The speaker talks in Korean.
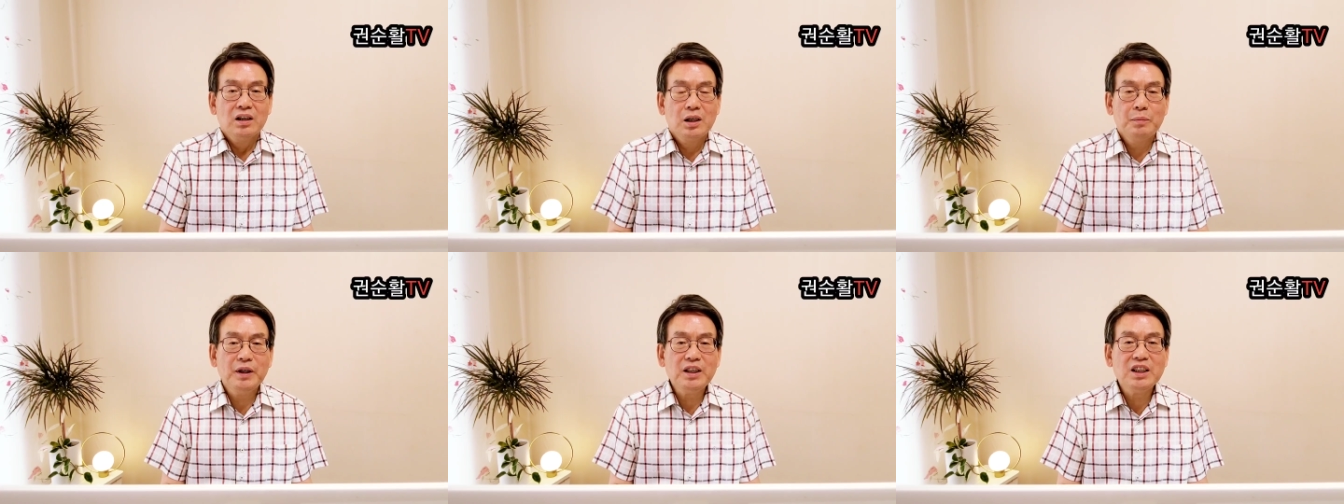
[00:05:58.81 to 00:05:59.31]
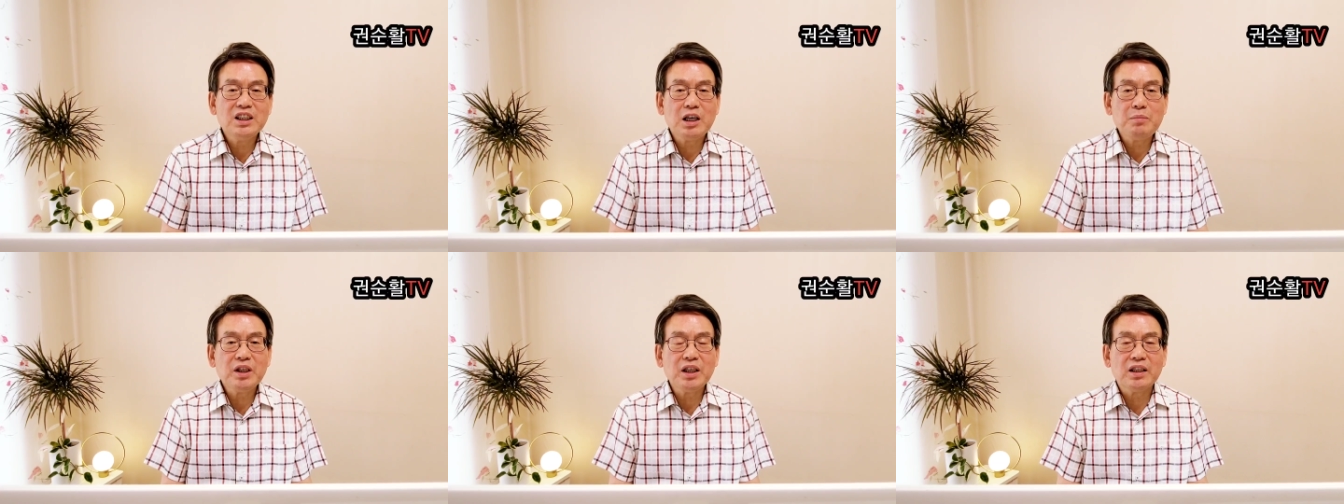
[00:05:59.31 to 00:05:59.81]
이번
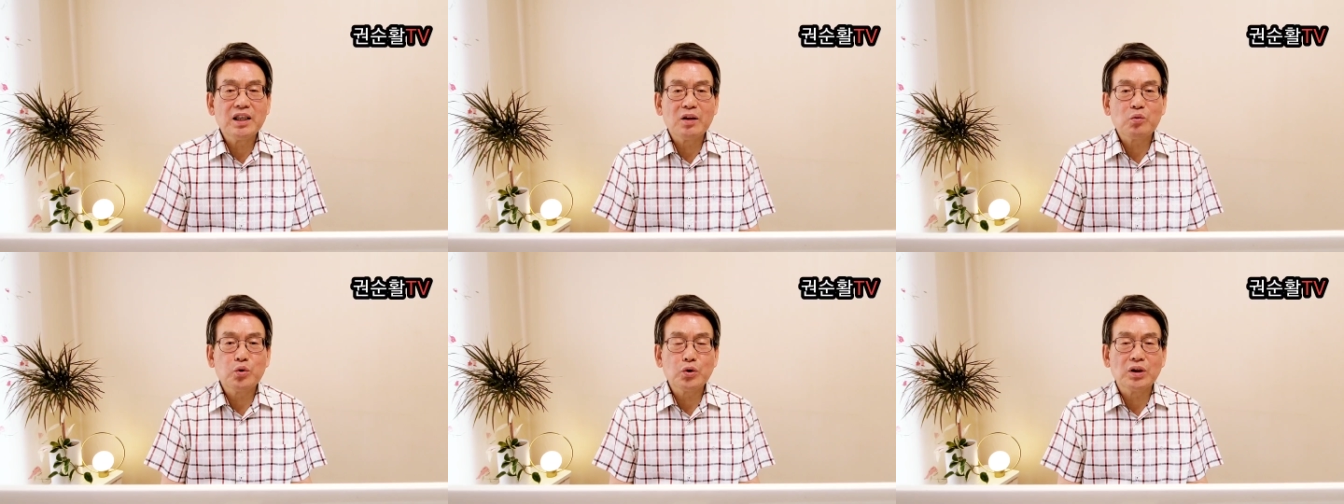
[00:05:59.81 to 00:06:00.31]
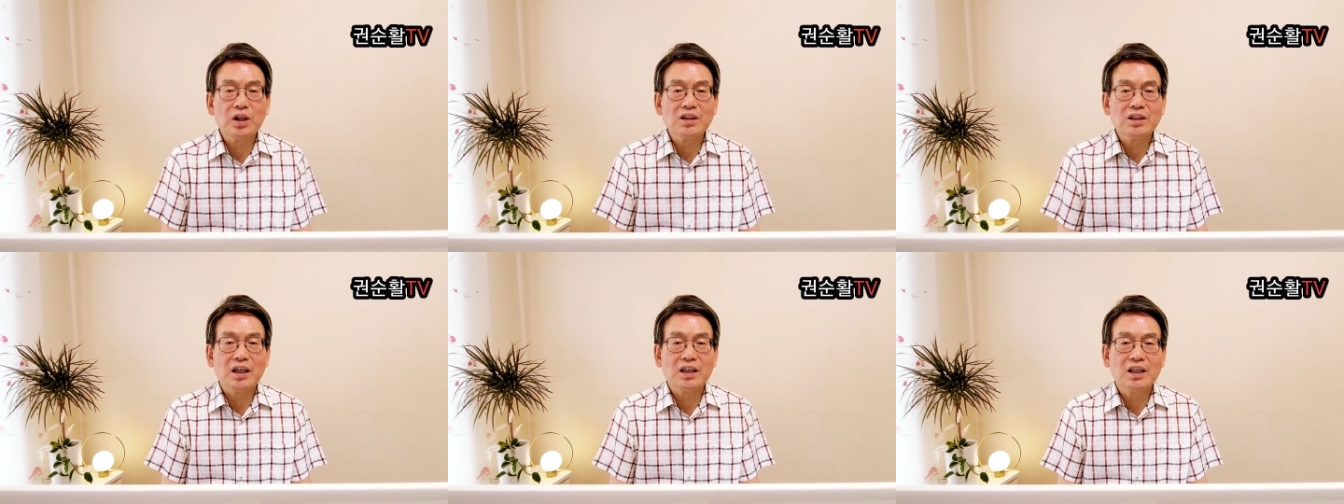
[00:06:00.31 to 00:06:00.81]
이재명에 대한
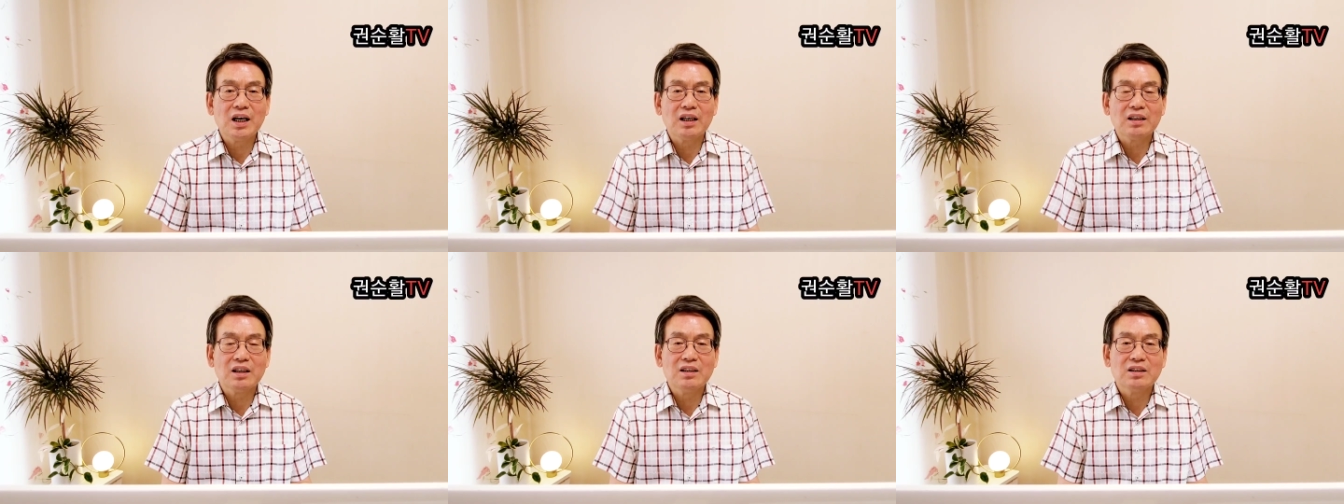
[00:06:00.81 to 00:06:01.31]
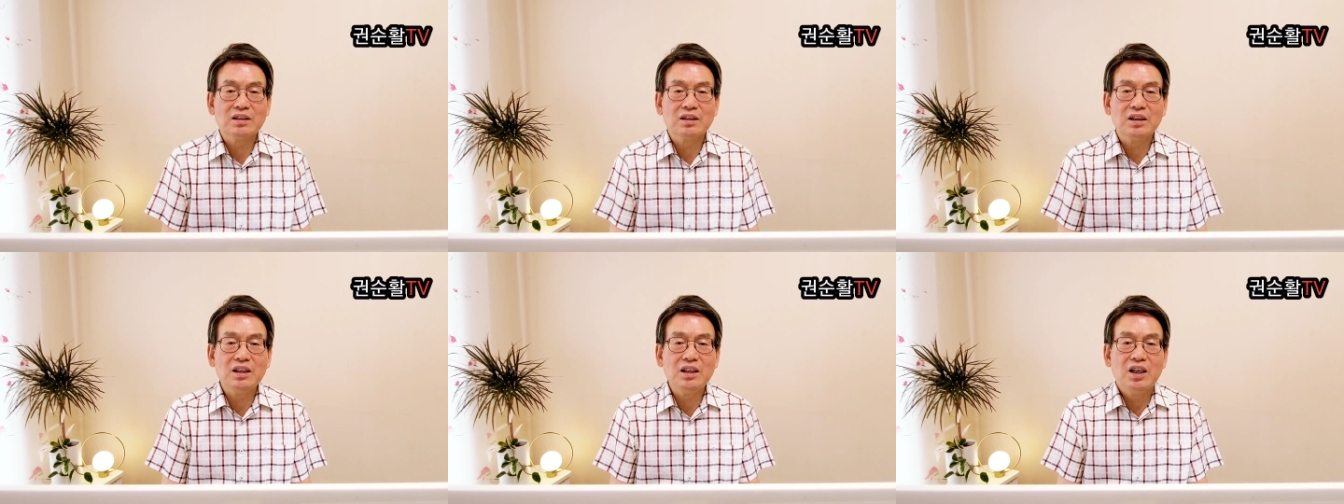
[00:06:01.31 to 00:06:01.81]
구속영장
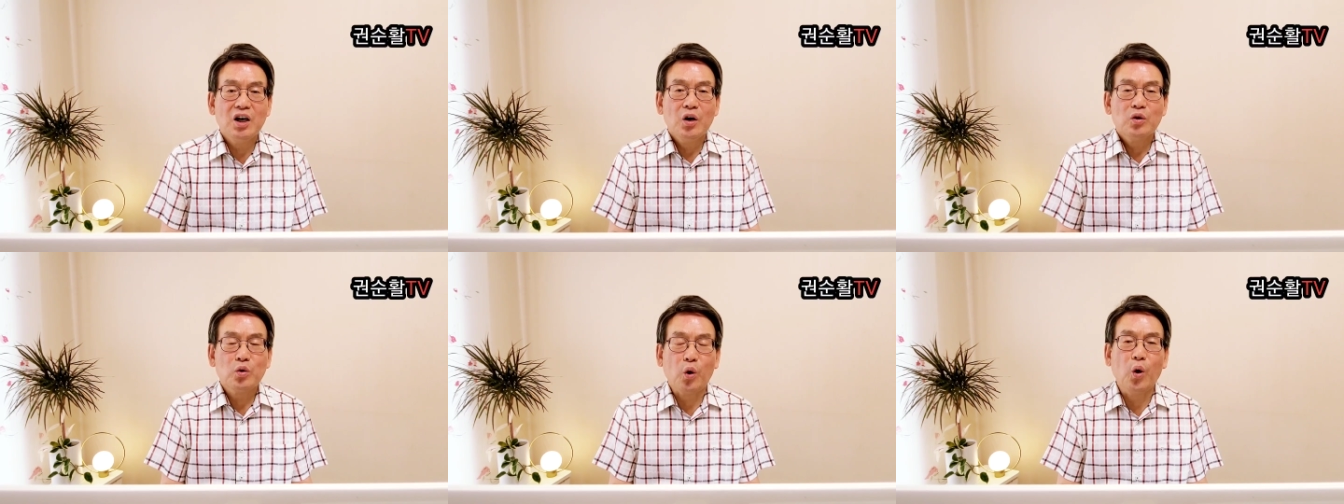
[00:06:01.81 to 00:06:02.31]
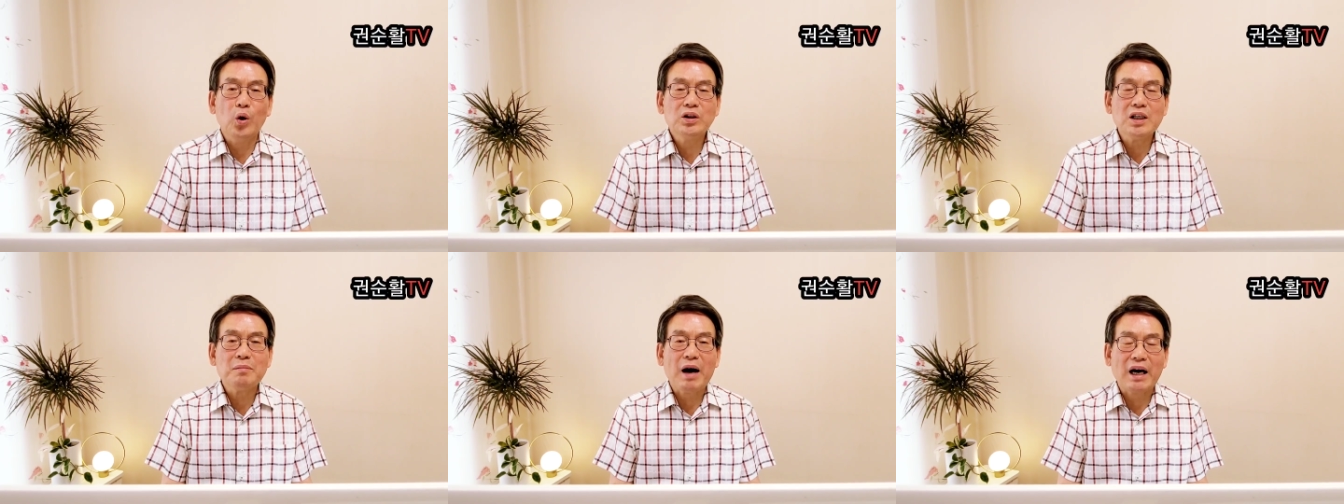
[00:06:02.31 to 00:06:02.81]
기각결정이
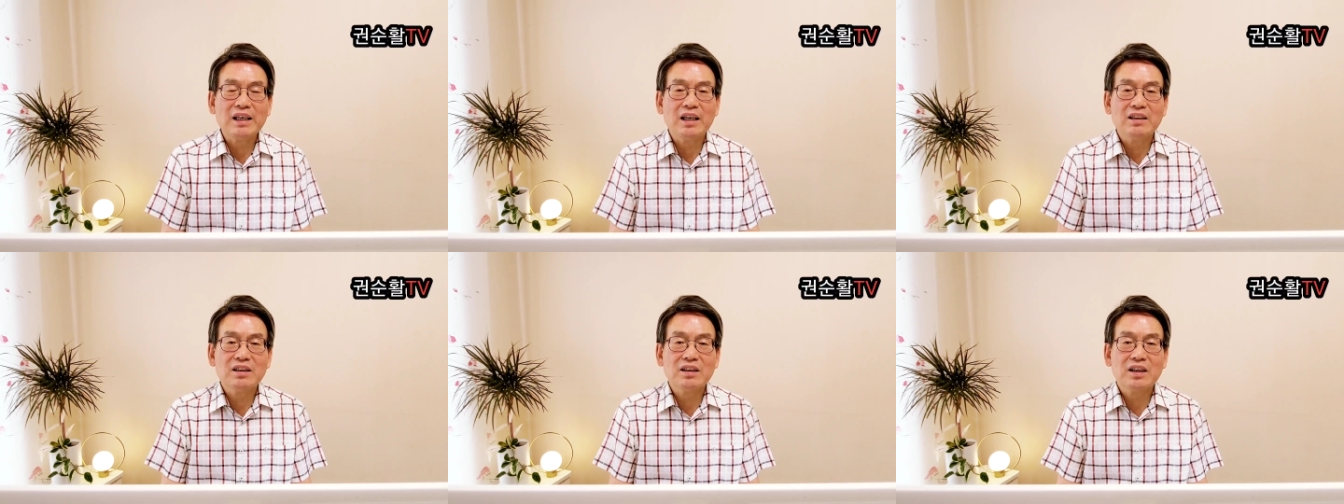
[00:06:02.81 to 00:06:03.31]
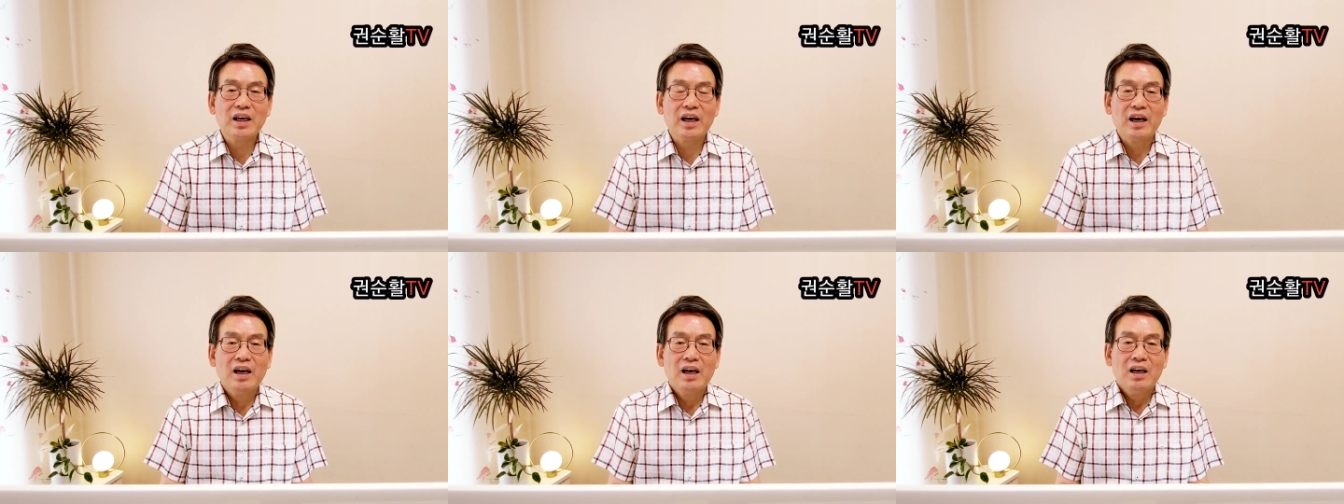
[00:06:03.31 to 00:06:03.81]
도저히 말이 안 되는 게